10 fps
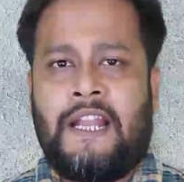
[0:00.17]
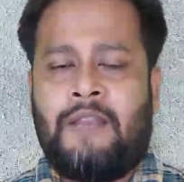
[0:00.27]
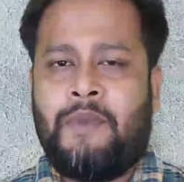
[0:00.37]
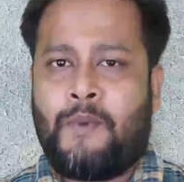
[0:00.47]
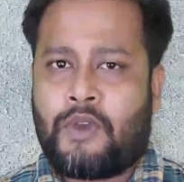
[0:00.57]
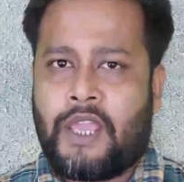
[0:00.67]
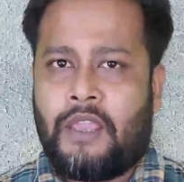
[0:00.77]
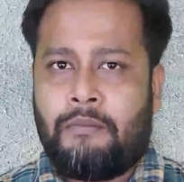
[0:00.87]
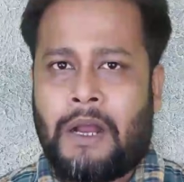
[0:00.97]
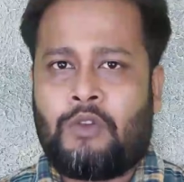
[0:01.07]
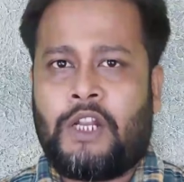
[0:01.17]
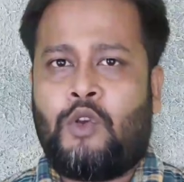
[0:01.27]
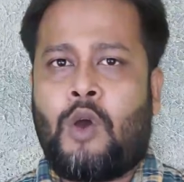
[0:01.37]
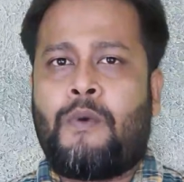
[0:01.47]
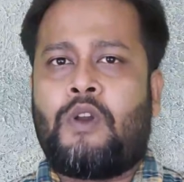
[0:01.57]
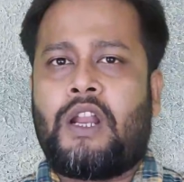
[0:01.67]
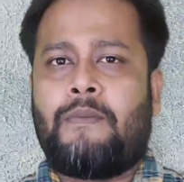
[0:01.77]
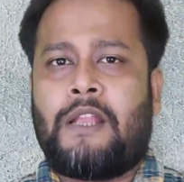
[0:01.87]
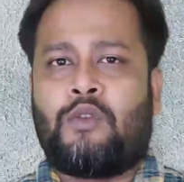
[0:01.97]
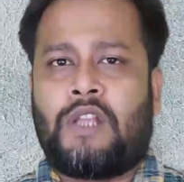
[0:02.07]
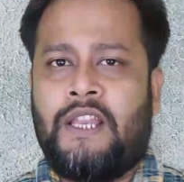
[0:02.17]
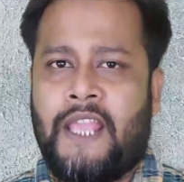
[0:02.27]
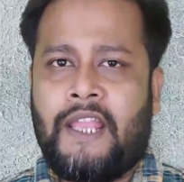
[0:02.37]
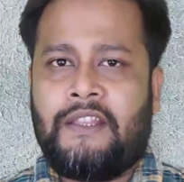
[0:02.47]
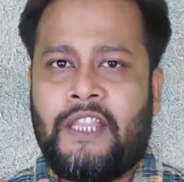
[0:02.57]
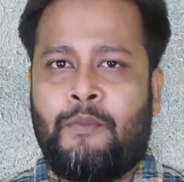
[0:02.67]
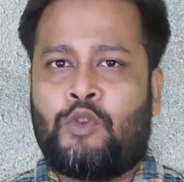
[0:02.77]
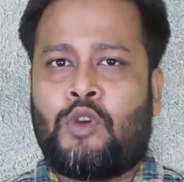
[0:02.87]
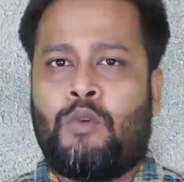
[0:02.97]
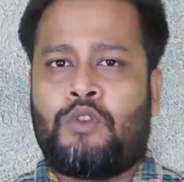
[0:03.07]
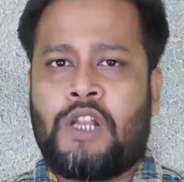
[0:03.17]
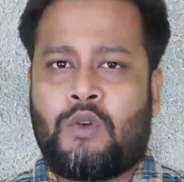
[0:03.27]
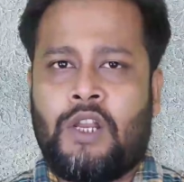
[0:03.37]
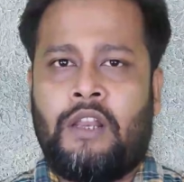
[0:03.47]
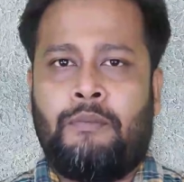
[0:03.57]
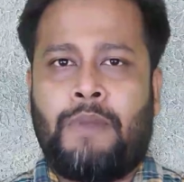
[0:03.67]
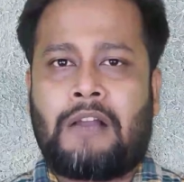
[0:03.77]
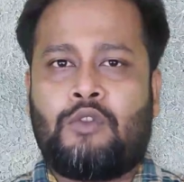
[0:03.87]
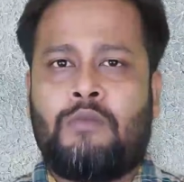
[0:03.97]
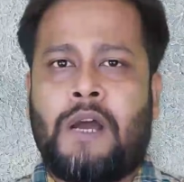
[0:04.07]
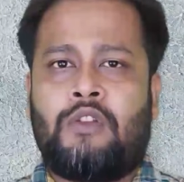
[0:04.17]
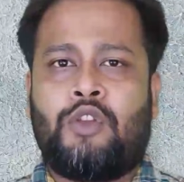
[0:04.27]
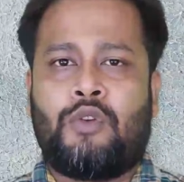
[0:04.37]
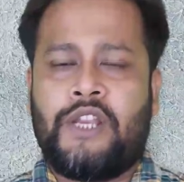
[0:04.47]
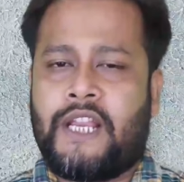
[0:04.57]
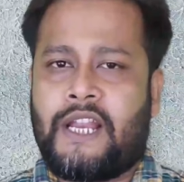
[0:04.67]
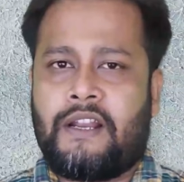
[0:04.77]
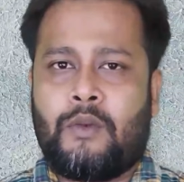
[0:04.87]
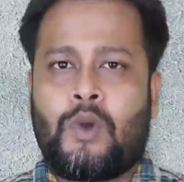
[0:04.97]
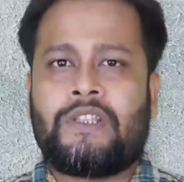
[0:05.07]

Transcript: ইংল্যান্ডের বিপক্ষে ভারতের টপ অর্ডারের ব্যর্থতা নিয়ে তীব্র সমালোচনা করলেন প্রাক্তন ভারতীয় ক্রিকেটার